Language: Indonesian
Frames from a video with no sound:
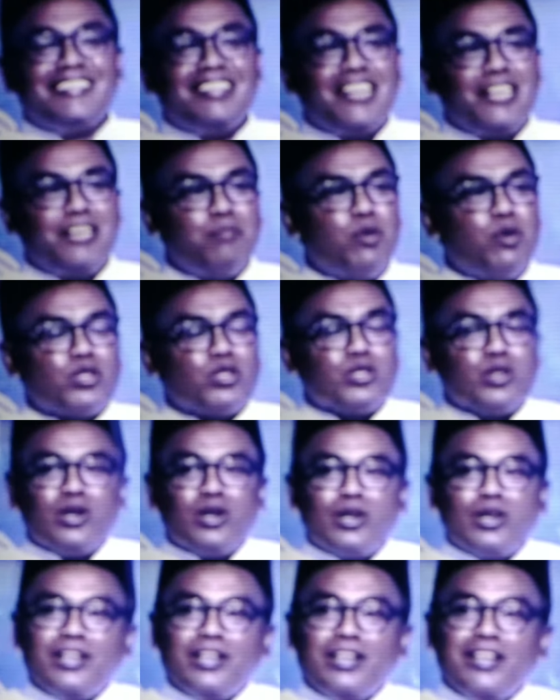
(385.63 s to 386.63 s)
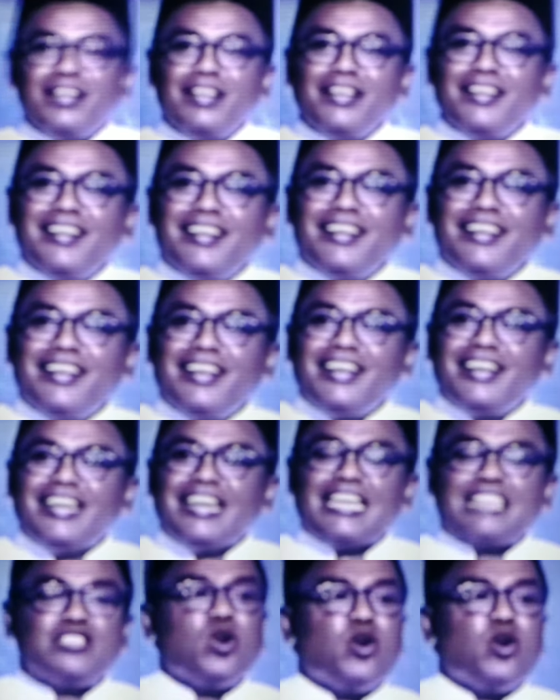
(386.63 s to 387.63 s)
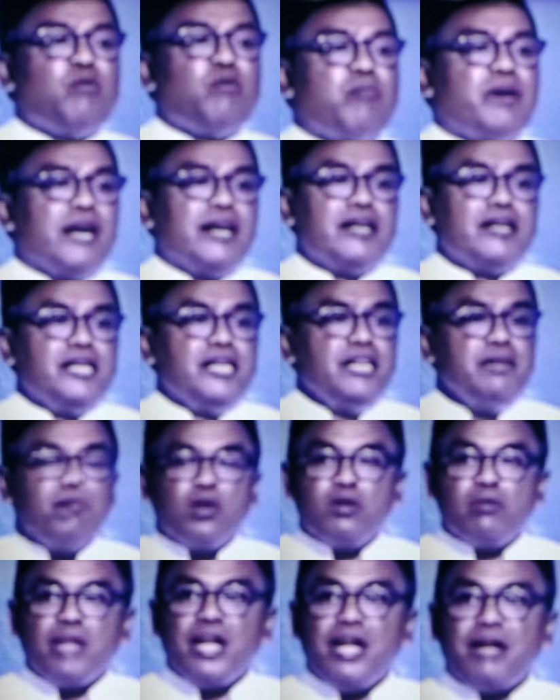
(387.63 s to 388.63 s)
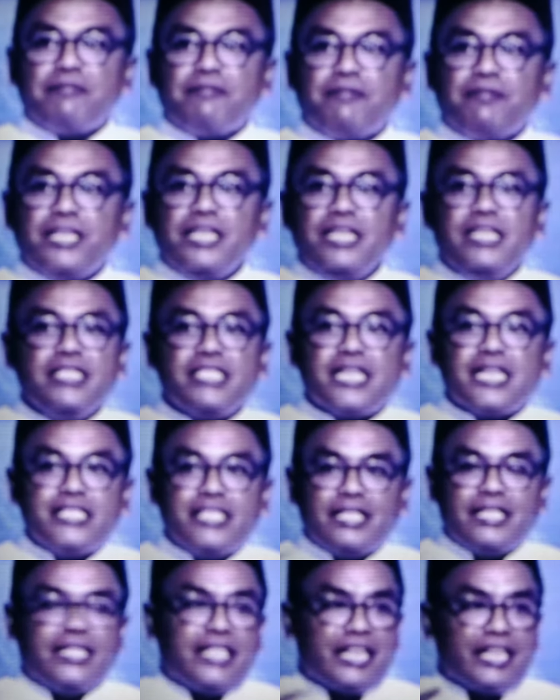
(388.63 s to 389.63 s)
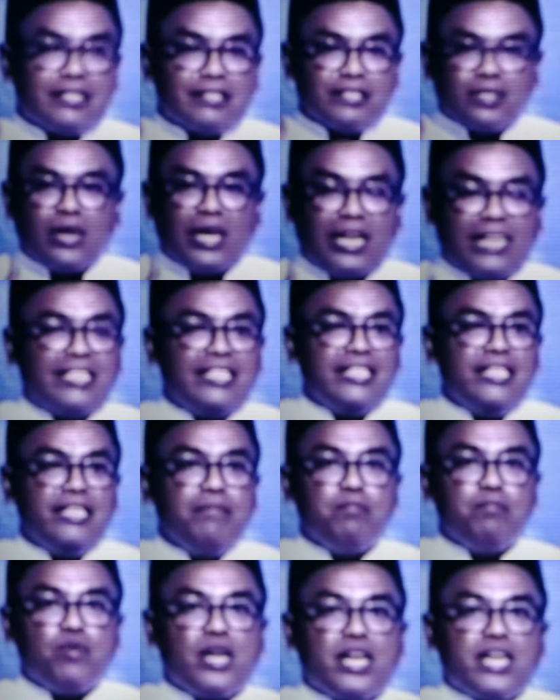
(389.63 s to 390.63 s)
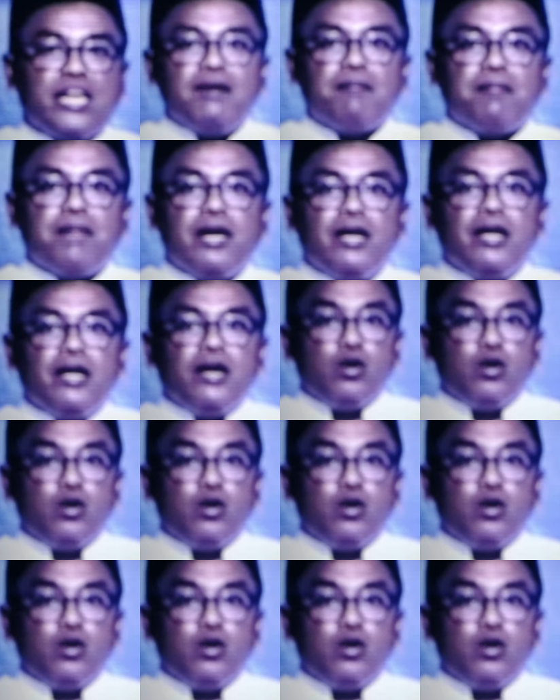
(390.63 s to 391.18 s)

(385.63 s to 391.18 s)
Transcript: dari botol Nah coba, ini mohon maaf, ini saya cerita soal ini bukan apa.